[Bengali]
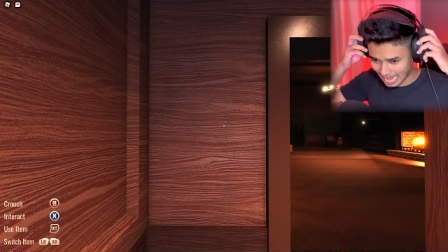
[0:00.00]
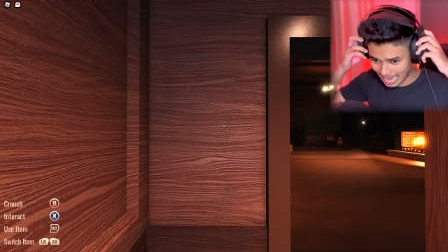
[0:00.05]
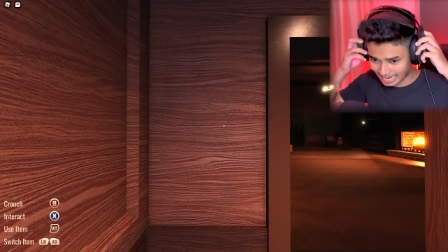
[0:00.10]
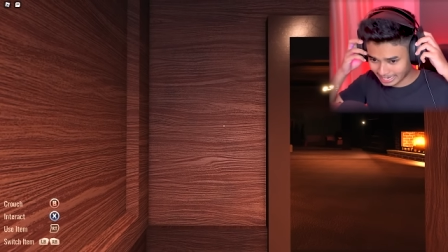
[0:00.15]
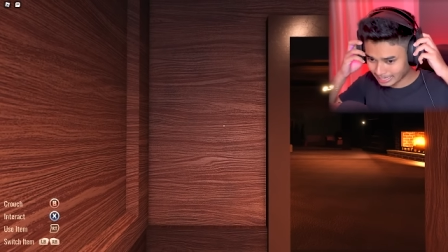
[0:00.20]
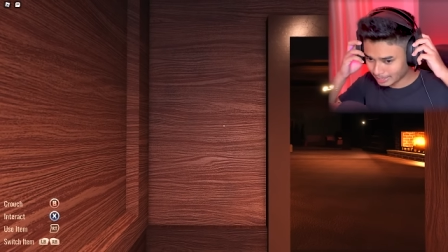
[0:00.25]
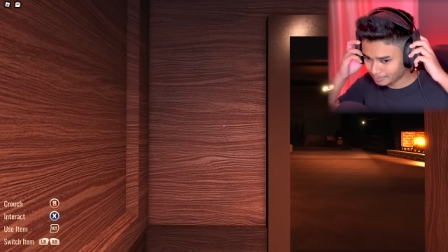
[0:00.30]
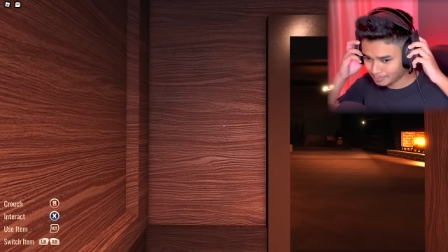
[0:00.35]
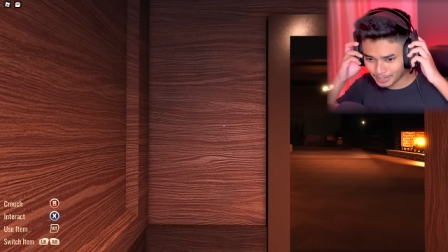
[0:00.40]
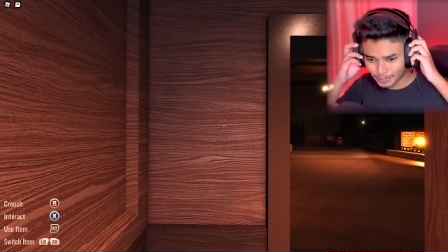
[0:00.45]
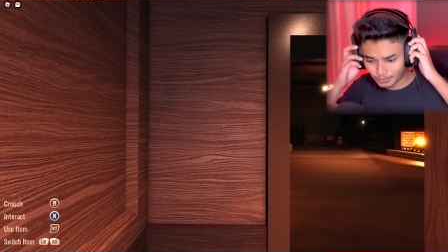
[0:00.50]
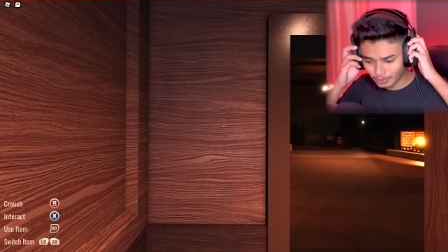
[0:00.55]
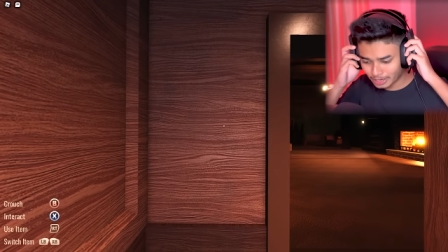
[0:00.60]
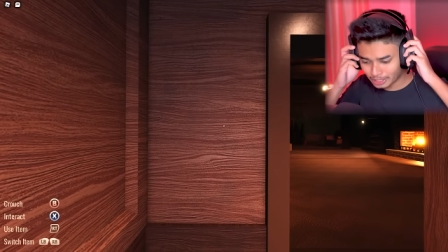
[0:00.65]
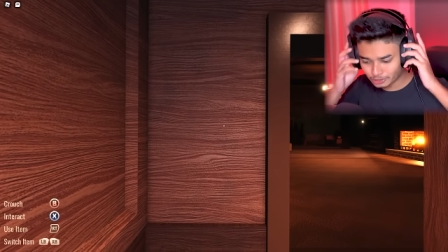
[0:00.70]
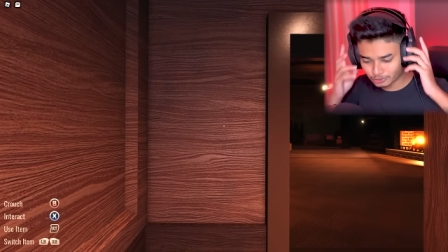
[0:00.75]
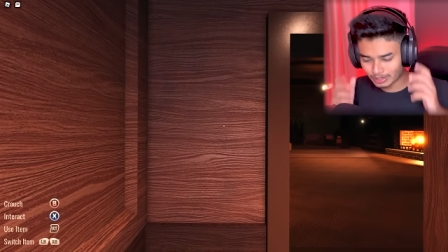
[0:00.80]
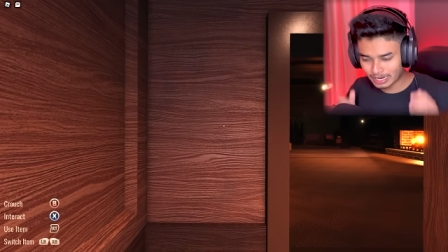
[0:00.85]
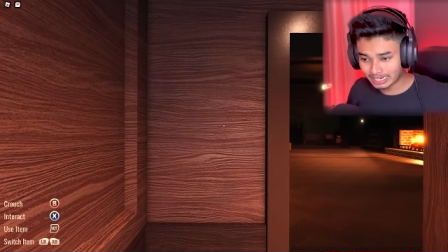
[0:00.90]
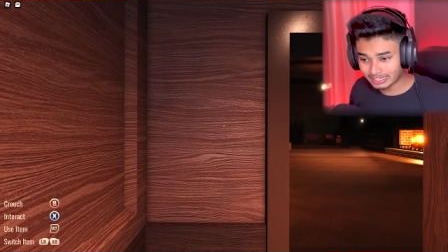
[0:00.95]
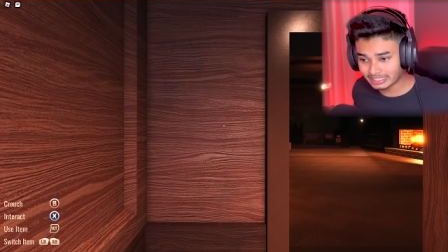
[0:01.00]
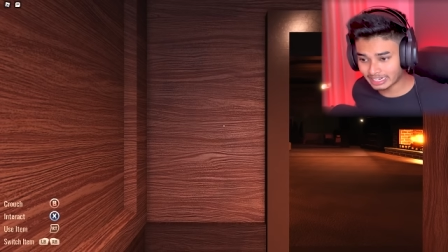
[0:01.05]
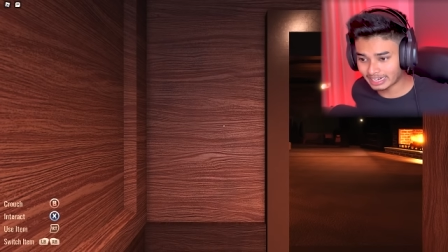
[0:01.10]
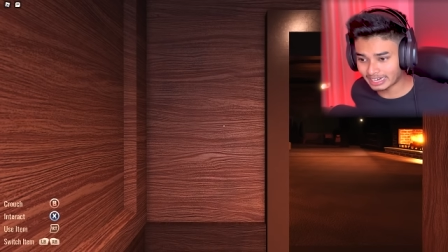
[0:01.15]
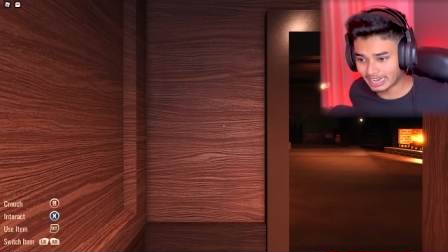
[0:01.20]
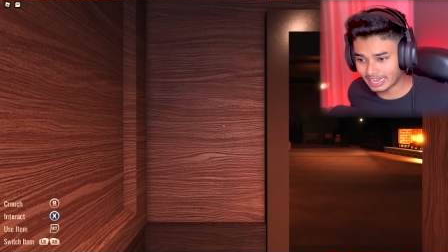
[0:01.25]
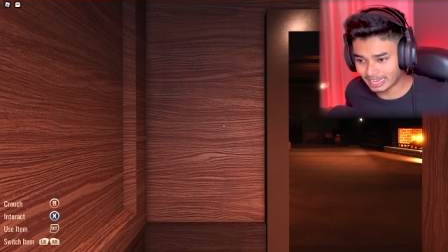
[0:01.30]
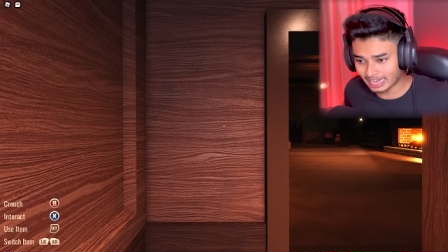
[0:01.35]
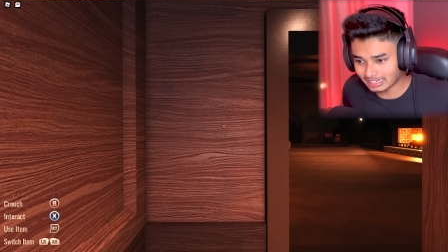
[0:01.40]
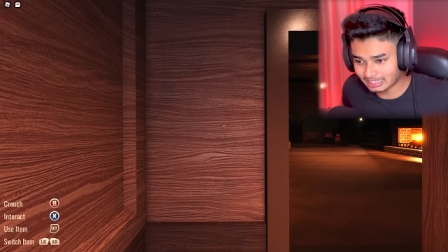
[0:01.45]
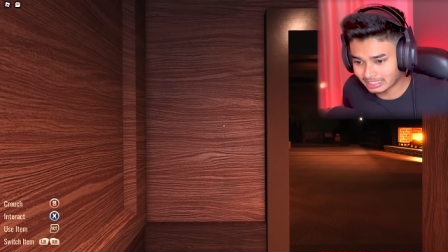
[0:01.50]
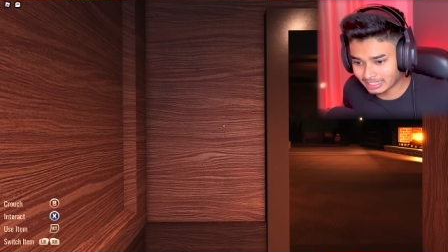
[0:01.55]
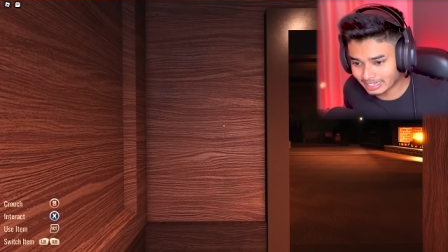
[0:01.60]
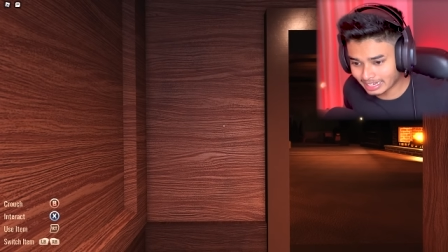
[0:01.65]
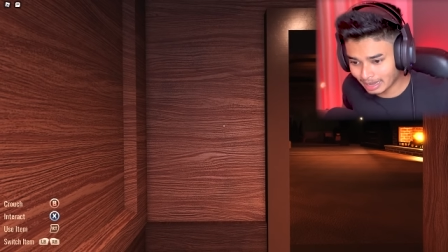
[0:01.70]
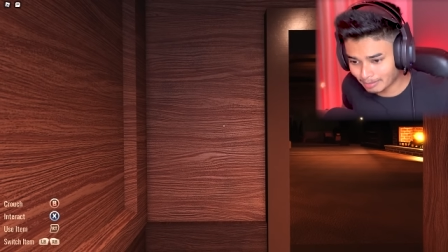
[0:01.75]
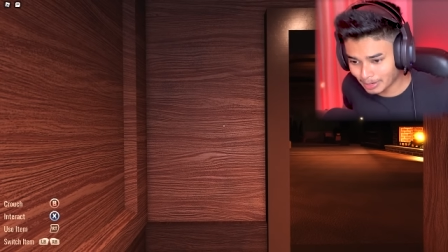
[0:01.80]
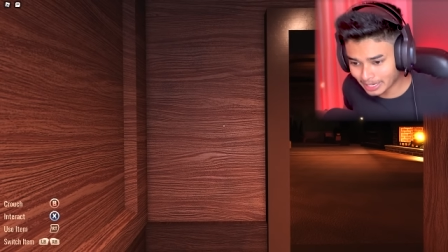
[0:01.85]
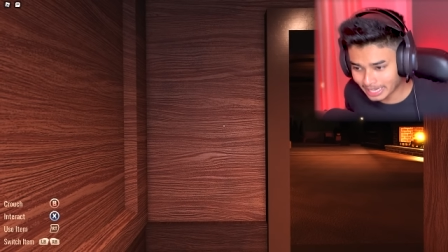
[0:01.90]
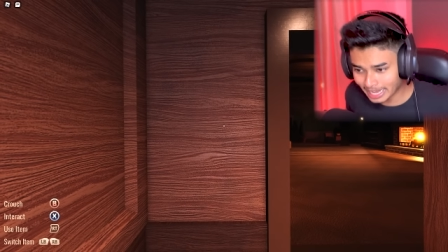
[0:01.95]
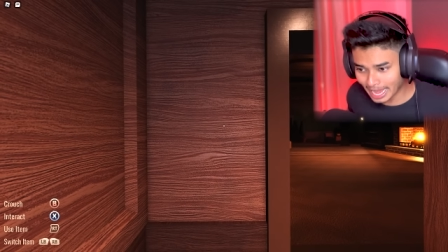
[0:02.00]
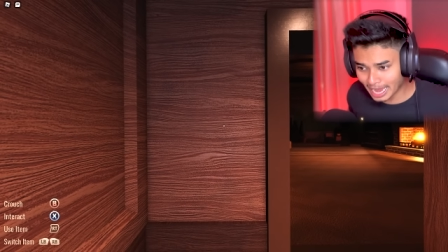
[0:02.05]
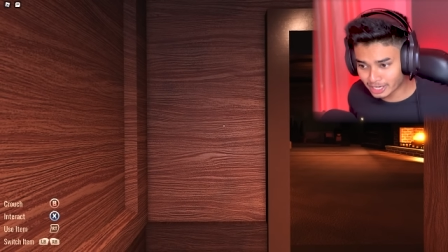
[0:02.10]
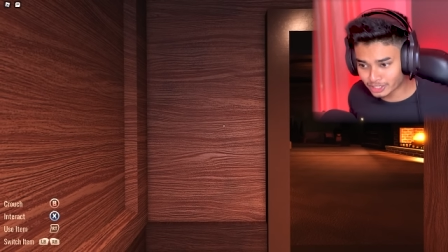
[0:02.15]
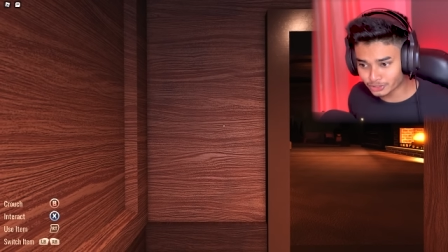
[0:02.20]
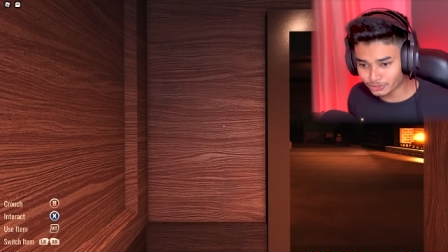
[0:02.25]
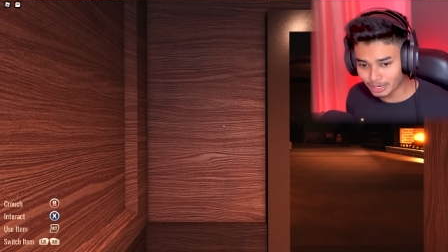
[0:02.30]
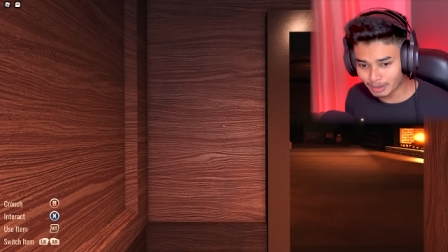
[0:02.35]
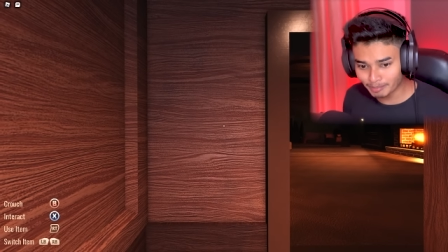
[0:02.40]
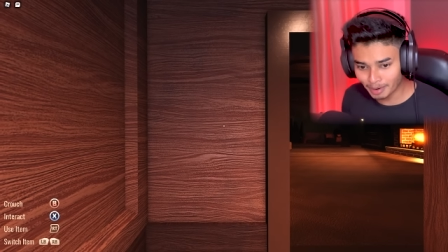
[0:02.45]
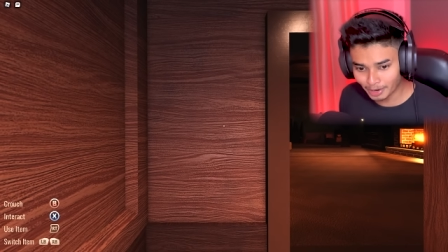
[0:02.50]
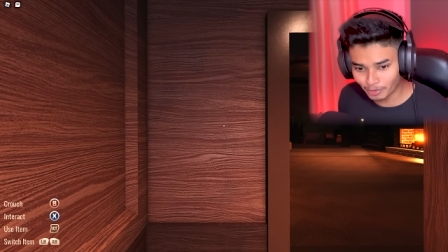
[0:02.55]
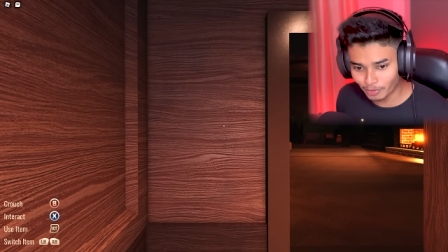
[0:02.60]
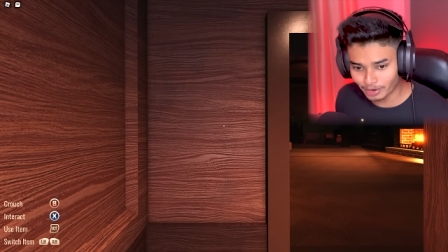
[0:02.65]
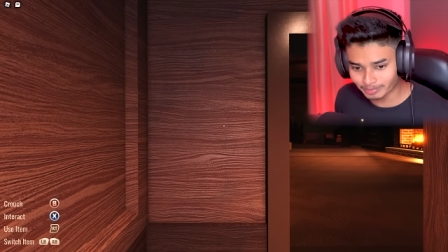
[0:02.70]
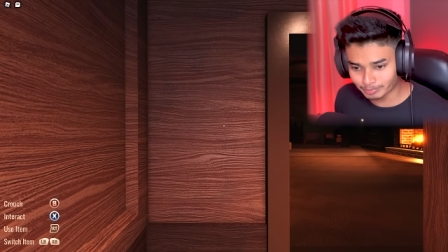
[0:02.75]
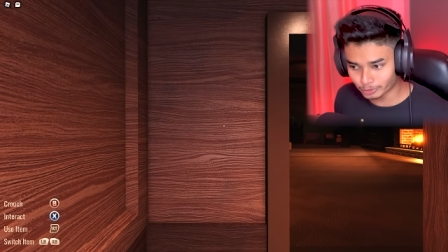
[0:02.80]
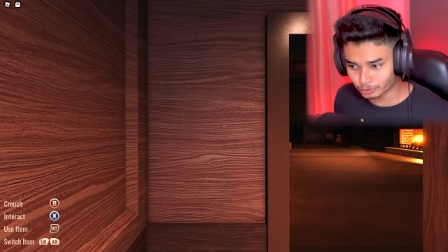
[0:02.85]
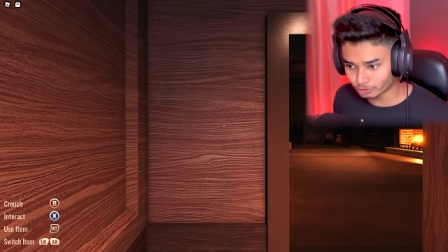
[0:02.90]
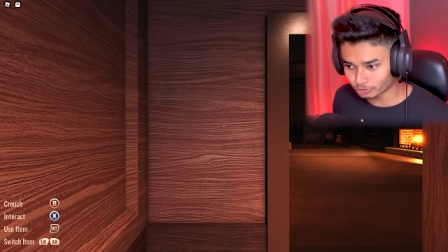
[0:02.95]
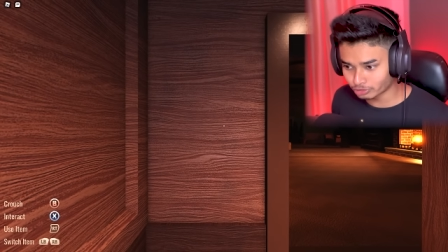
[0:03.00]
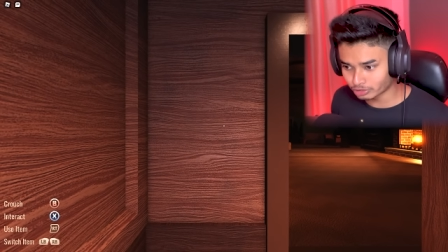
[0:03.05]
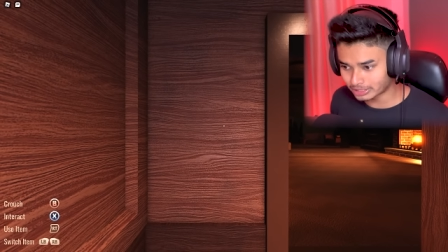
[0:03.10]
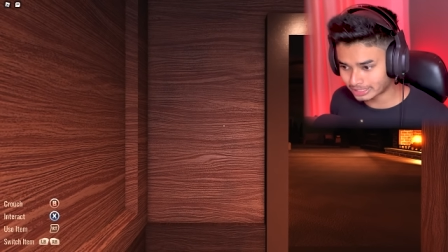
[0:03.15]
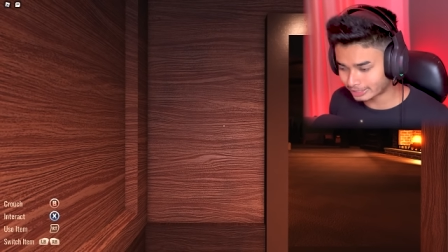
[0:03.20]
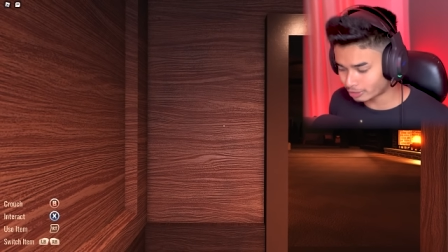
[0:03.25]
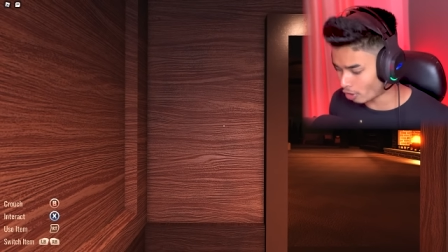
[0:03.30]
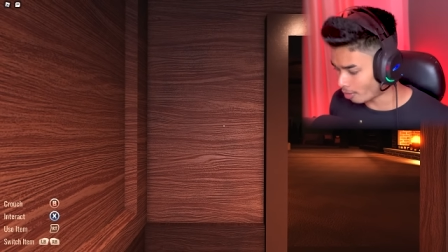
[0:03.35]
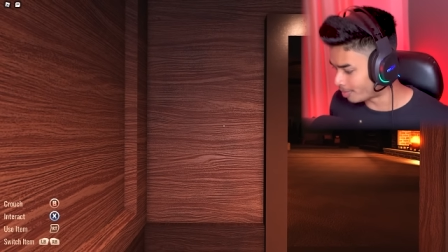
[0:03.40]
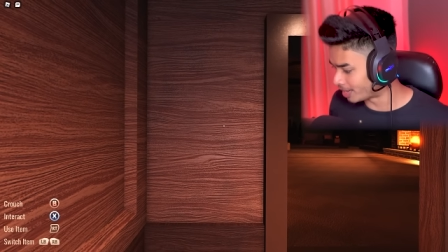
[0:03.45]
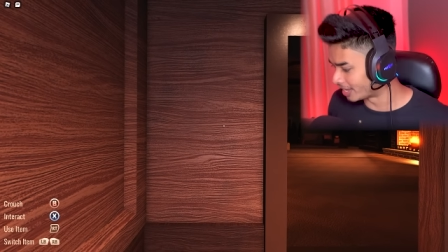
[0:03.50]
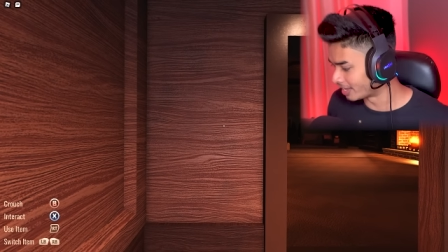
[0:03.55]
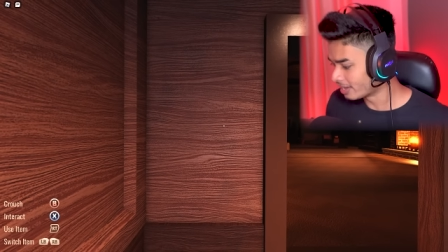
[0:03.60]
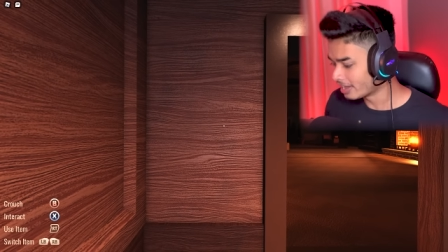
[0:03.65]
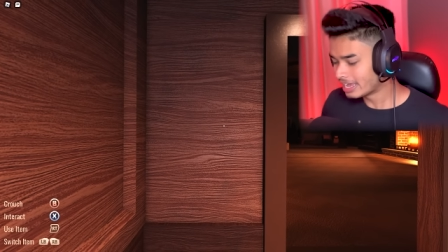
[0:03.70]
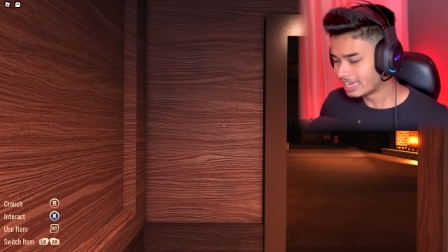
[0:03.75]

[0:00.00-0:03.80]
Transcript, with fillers: এক নাম্বার ঘরে চলে আসছি আর এখান থেকে আমাকে একশো নাম্বার ঘরে পর্যন্ত যেতে হবে